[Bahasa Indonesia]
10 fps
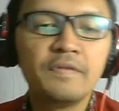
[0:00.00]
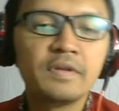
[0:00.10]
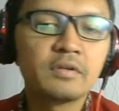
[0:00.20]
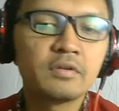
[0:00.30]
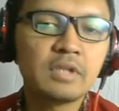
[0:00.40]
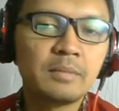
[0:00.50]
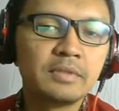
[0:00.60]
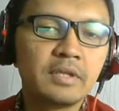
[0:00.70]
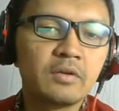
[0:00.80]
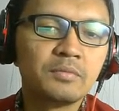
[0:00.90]
Fitur
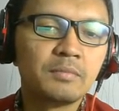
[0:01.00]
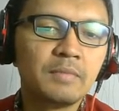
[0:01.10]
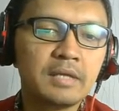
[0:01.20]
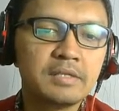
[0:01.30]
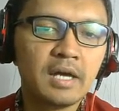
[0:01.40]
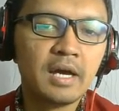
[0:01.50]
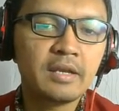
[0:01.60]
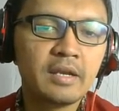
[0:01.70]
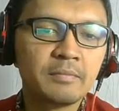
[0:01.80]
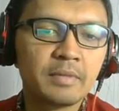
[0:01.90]
utama dari rumah
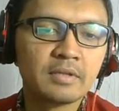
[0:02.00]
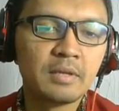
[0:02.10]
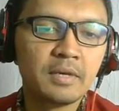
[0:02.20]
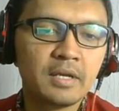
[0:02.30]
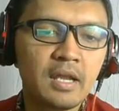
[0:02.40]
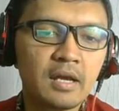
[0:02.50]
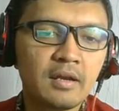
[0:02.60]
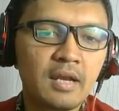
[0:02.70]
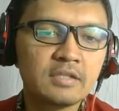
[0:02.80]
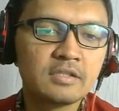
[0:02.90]
belajar yang pertama adalah
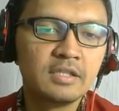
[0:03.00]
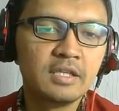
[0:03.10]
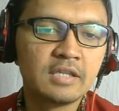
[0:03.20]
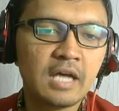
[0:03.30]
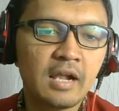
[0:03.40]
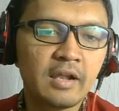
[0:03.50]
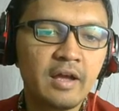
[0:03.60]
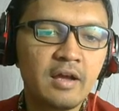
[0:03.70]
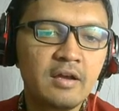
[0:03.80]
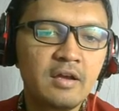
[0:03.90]
kelas digital
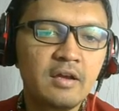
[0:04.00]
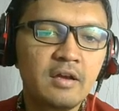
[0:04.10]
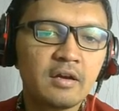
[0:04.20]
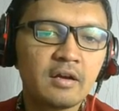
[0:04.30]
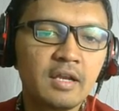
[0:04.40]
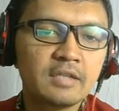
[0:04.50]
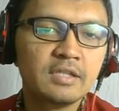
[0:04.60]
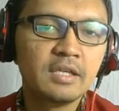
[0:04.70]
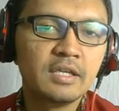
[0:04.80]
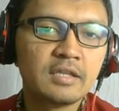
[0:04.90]
ya. Kelas
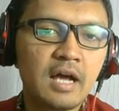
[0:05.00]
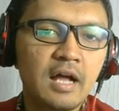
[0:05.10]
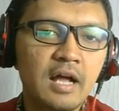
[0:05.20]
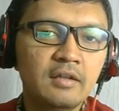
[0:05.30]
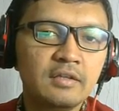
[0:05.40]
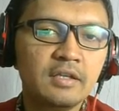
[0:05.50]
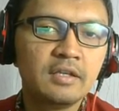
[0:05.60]
digital